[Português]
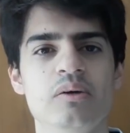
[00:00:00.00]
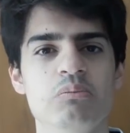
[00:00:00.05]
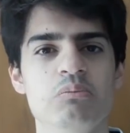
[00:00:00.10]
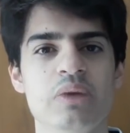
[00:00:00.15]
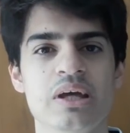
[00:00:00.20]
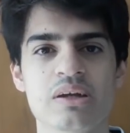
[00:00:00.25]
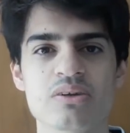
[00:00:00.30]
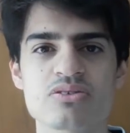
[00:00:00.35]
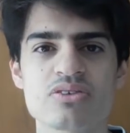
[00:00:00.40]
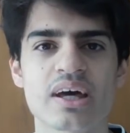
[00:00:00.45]

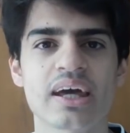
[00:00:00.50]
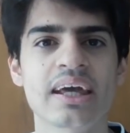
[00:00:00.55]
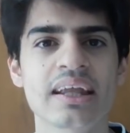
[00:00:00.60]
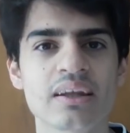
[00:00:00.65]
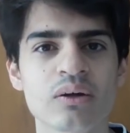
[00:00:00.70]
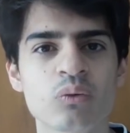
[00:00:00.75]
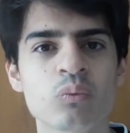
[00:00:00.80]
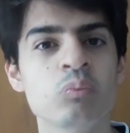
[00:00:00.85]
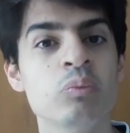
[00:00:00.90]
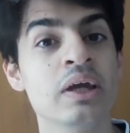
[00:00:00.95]
menos
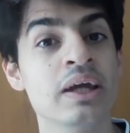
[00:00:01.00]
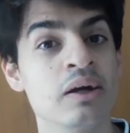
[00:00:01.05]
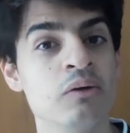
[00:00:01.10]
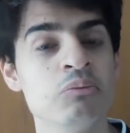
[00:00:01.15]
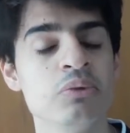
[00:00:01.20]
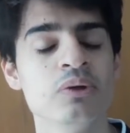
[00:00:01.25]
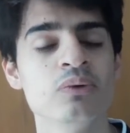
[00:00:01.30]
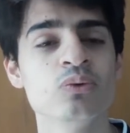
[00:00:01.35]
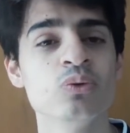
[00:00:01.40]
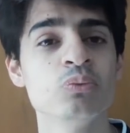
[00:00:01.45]
ainda um
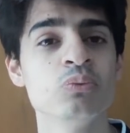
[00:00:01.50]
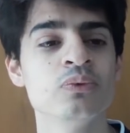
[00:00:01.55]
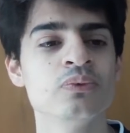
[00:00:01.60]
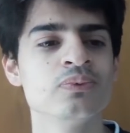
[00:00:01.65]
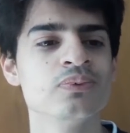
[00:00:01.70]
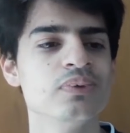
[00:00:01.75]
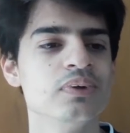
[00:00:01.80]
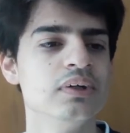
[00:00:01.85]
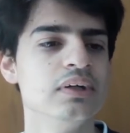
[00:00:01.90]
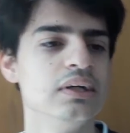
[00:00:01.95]
bicampeão do mundo.